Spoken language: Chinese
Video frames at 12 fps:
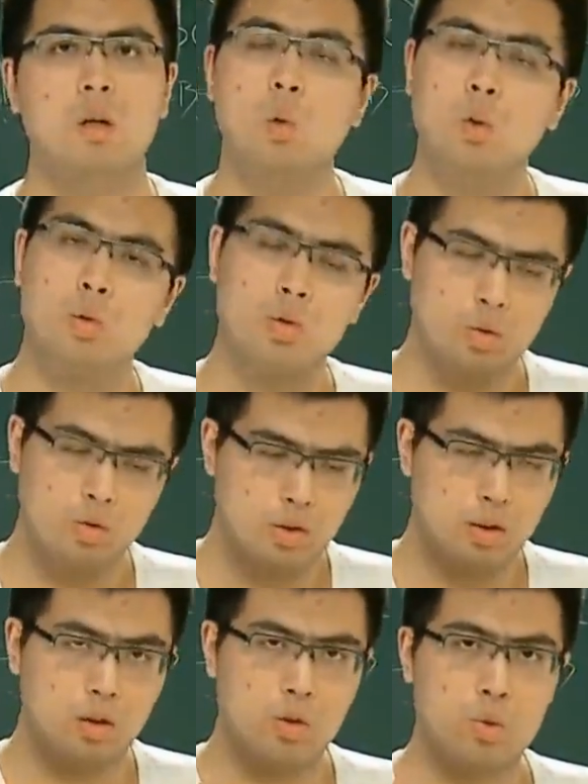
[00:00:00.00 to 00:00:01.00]
我都是用
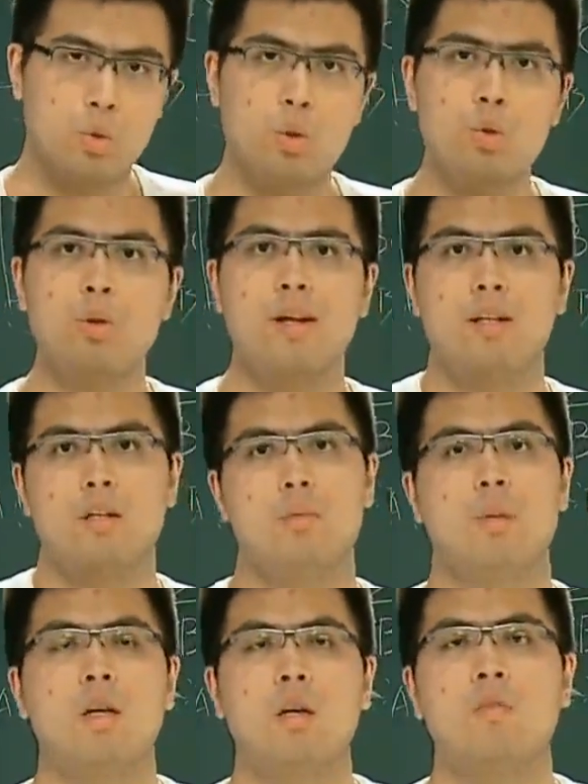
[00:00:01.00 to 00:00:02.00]
这个说出来的
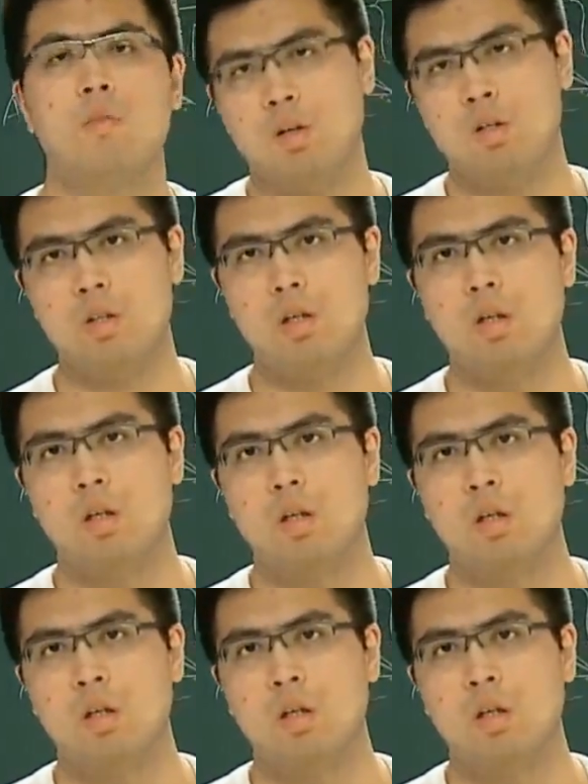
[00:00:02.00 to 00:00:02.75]
什么？方式，